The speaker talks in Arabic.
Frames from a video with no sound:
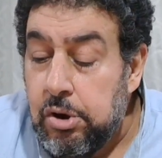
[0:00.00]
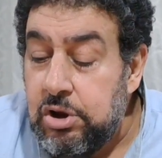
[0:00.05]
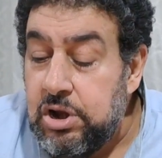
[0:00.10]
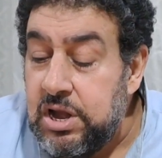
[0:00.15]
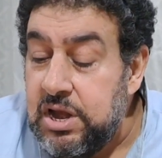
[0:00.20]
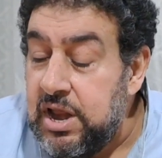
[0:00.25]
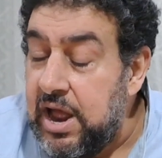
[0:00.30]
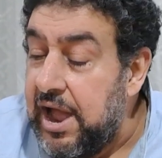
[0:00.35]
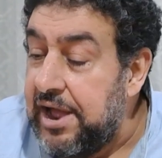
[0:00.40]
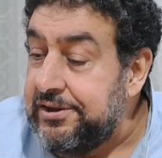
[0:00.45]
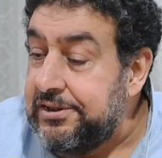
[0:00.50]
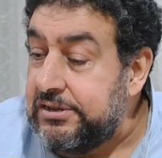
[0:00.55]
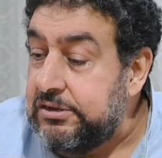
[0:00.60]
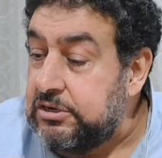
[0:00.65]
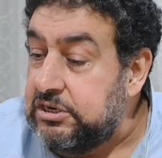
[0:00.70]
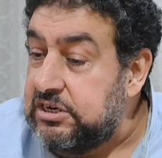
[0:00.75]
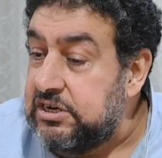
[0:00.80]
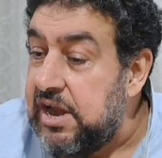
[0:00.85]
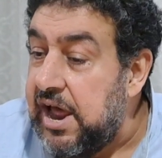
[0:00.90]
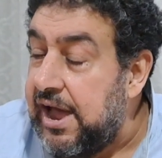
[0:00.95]
اللي عند
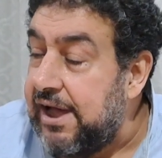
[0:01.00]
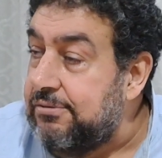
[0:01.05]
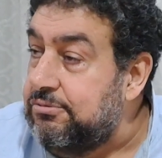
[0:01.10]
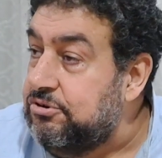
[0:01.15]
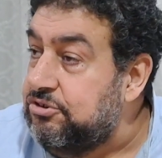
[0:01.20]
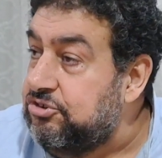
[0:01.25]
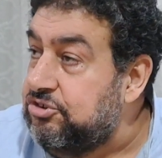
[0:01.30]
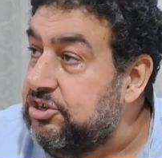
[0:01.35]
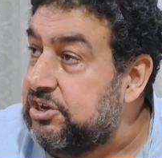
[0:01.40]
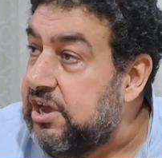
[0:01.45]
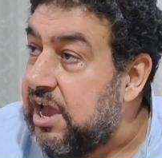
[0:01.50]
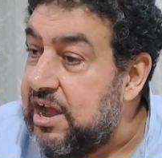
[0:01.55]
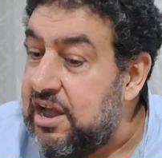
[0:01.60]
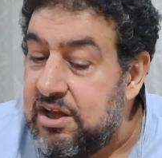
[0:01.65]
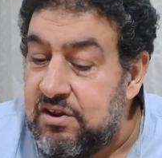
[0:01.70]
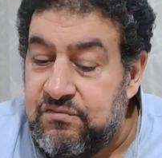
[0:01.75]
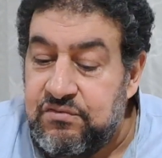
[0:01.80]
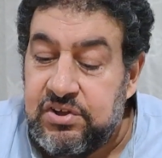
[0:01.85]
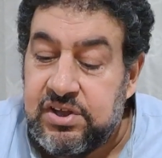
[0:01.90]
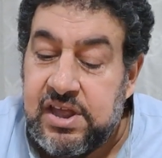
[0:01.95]
اللي عاوز
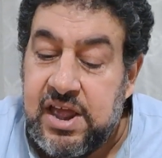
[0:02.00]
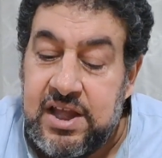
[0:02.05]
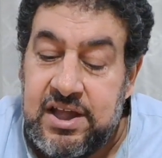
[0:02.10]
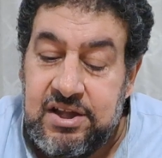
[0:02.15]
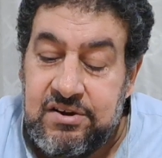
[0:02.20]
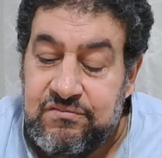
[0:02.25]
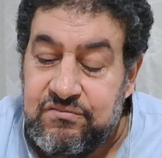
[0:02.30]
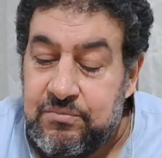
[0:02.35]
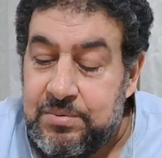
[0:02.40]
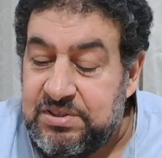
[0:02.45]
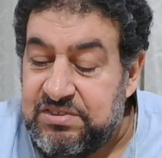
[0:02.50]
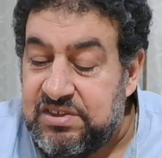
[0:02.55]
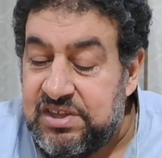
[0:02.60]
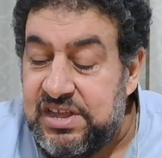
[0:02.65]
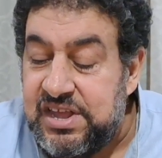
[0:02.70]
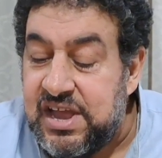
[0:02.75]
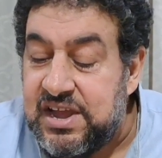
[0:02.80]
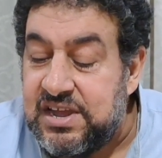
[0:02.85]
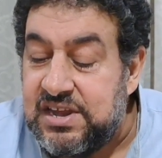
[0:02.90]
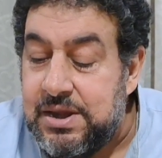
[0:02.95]
يكلف يكلف بس
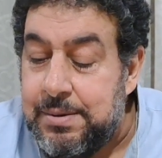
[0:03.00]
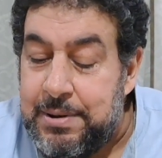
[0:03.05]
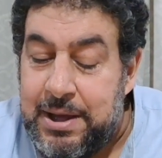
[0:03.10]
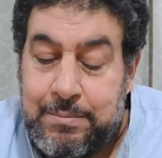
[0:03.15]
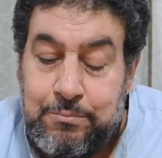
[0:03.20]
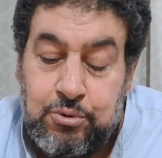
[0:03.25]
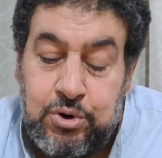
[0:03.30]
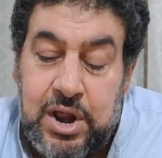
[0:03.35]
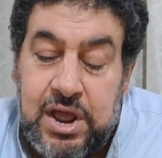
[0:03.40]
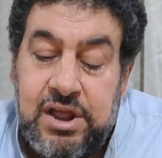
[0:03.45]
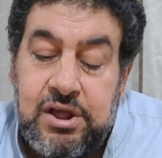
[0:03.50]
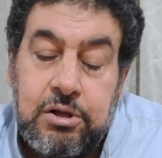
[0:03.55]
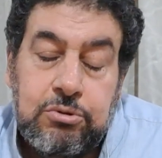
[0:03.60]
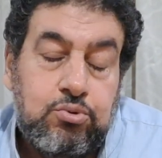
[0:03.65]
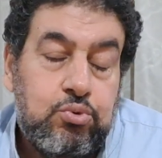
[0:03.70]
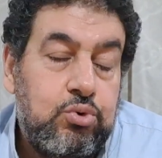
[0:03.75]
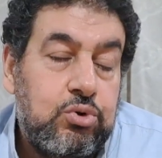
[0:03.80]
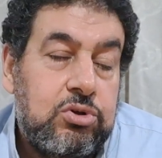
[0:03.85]
هي كده معموله هي